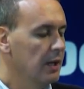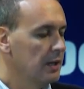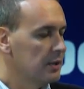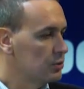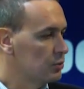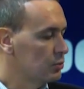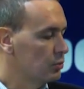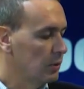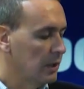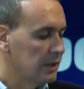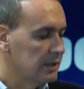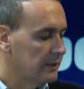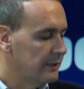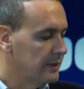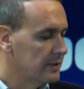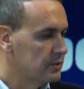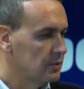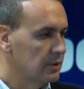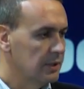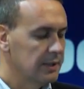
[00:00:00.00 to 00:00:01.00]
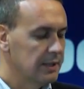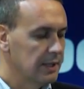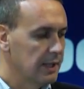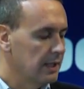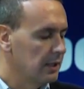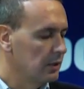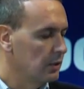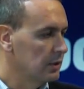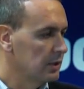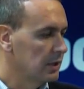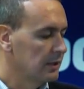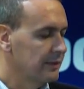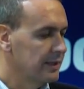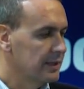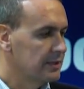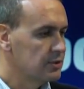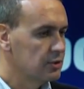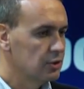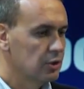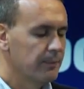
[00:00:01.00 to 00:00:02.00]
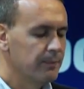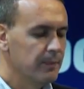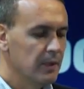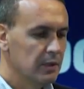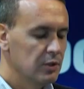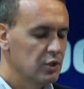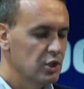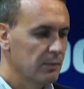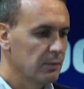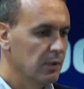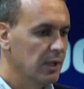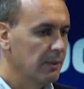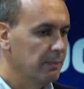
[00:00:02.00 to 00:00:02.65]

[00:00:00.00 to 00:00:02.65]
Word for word: su, attraverso le telco, attraverso diciamo,